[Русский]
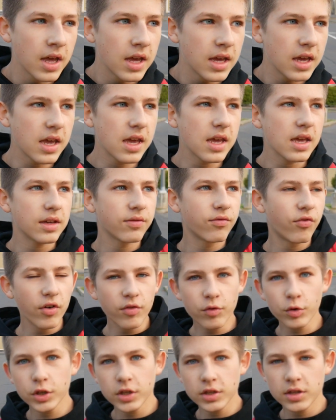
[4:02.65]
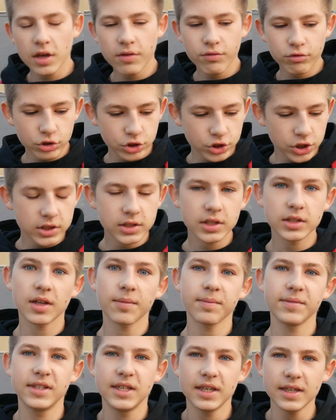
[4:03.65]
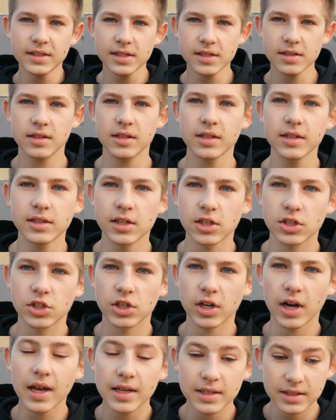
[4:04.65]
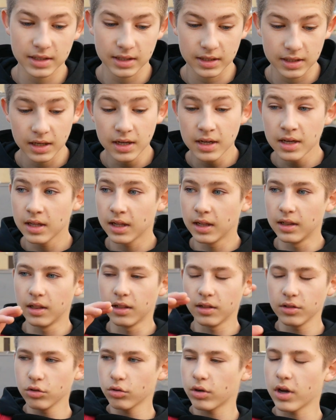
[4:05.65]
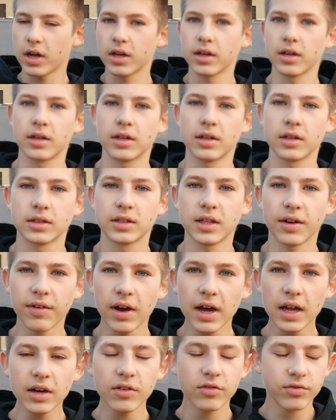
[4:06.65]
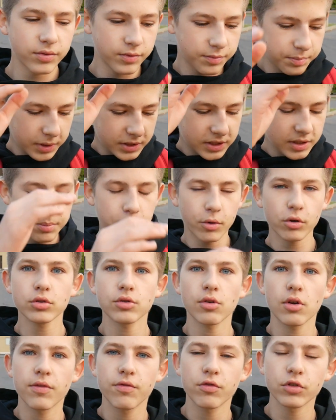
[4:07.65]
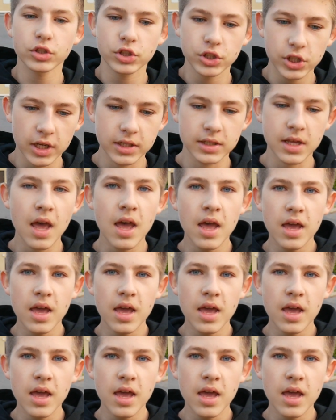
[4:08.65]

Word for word: И выводите iPhone 6, и там 10 тысяч разных, ну как их, товаров по запросу iPhone 6.